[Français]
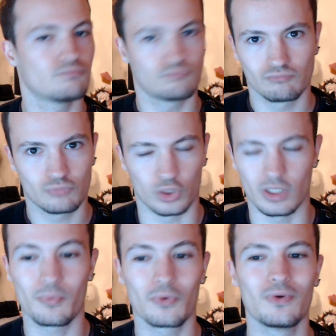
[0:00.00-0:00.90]
C'était
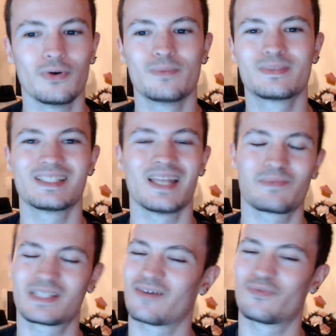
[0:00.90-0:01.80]
pour le, la
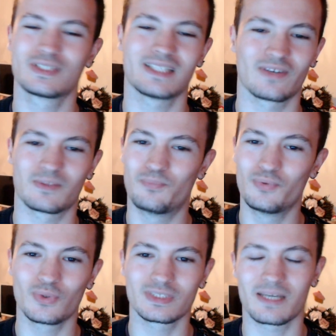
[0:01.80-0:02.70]
petite info, ça devrait être
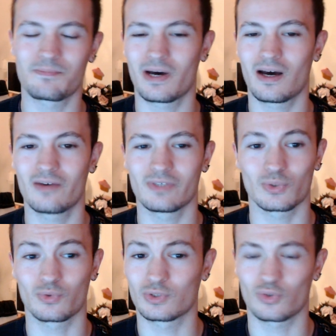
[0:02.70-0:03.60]
plutôt sympa, on va se
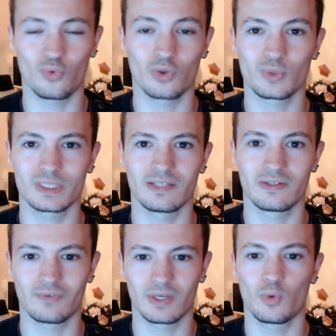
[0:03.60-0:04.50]
retrouver sur 3 jours et ça va être
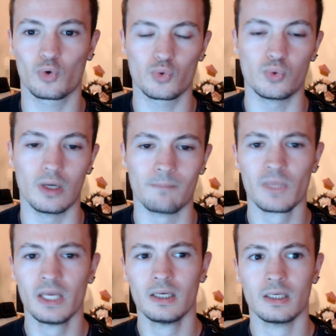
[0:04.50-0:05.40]
vraiment cool.
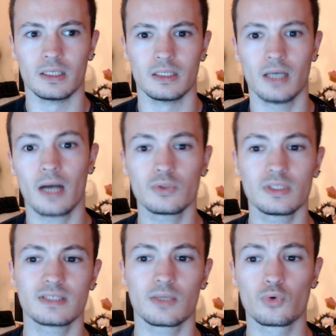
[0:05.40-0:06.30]
Euh, à côté de
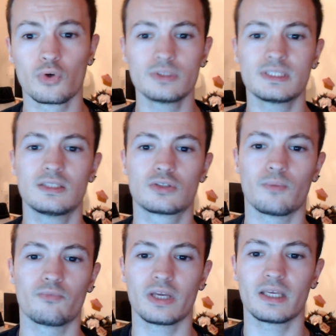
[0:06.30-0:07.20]
ça, donc le site, comme vous
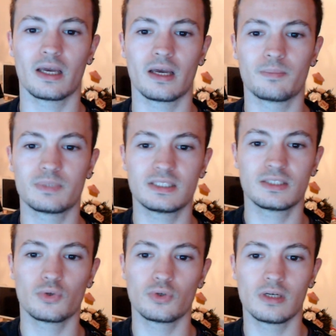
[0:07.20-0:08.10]
voyez, il y a la petite
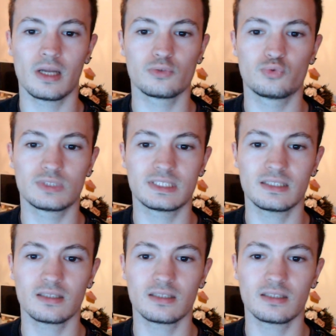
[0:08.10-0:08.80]
icône là du site.